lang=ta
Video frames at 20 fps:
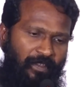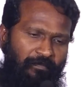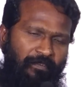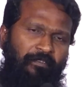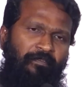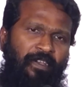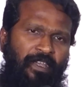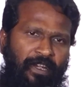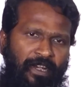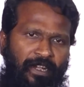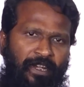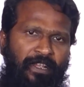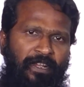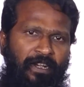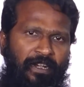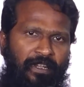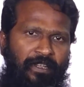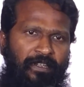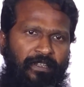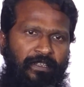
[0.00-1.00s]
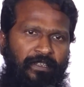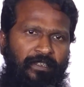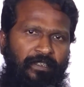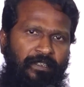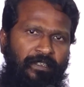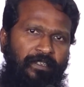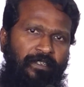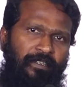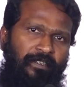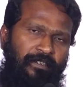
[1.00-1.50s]
வெவ்வேறு இடங்கள்லேருந்து
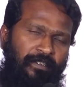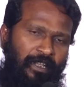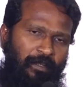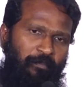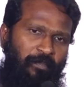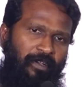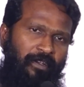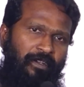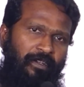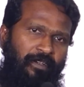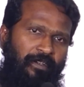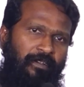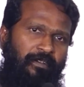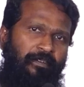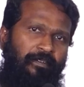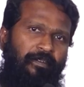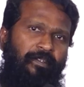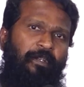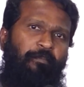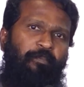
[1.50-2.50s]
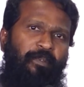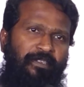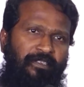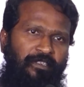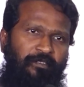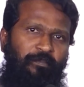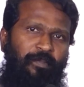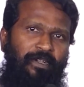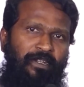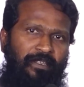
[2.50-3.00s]
நம்ம
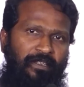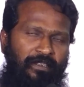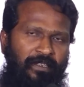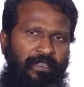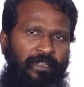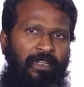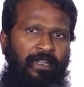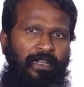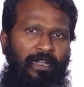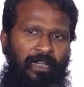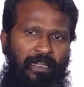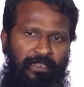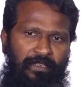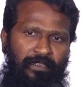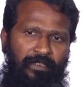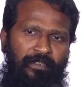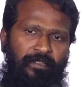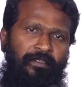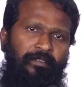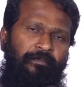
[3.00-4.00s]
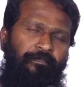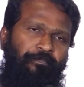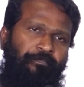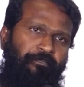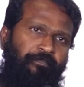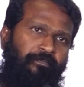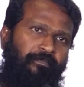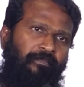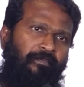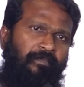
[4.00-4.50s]
ரெப்ரசன்ட் பண்ணது அதை
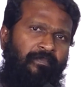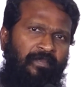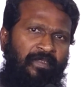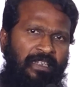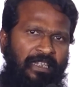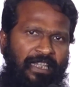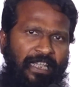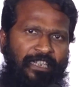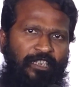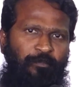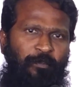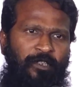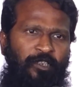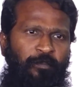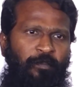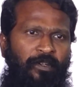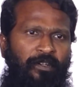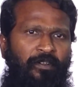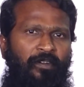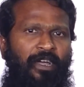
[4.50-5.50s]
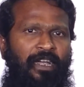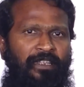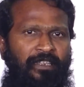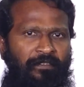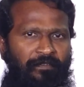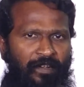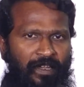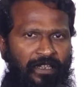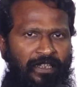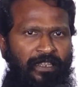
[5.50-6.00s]
எக்ஸ்ப்ரெஸ் பண்ணோம் அந்த
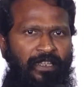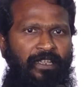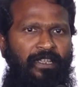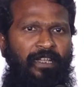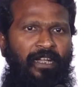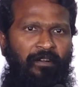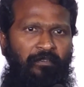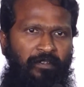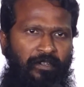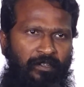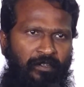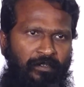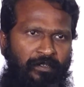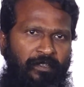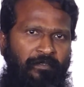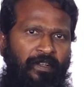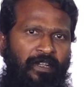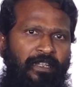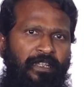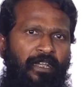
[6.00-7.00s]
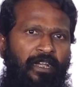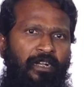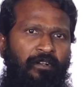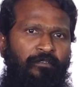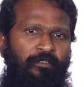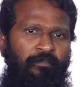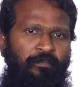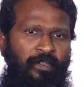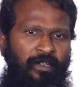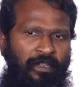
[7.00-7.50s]
வலியை அவர்களோட
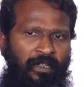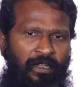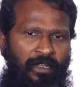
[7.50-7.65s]
வழியாகவும்